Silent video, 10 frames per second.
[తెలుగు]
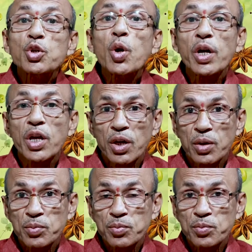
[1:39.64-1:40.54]
శొంఠి
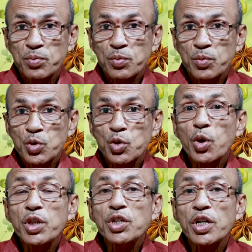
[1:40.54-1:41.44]

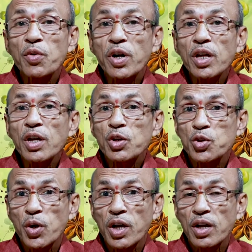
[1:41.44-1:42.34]
శోధించేటువంటి
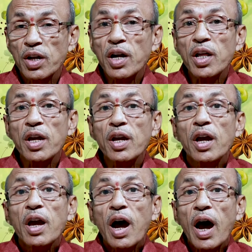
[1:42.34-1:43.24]
శొంఠి అంటే
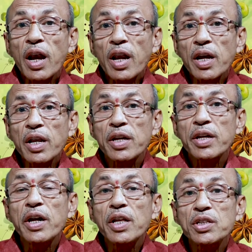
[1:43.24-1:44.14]
అల్లాన్ని
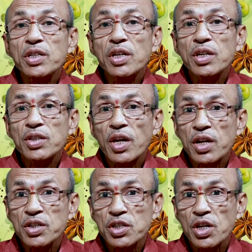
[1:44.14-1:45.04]
ఎండించి
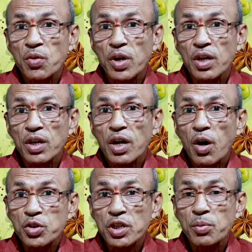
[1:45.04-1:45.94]
తయారు చేసినటువంటి
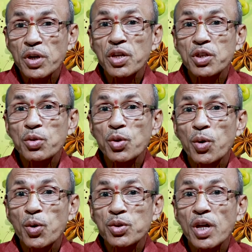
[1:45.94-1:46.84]
ఔషధం ఏదైతే ఉందో
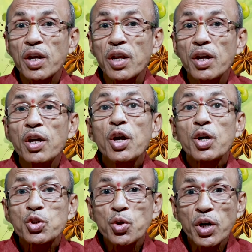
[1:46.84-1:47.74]
దాన్ని
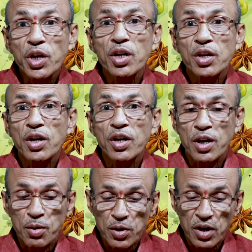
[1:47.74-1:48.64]
శొంఠి
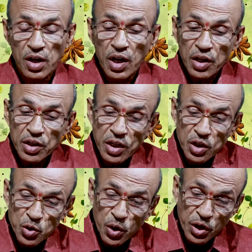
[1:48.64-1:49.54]
అంటారనమాట ఈ
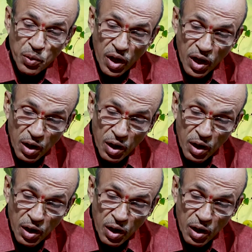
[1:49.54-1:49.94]
శొంఠి కూడా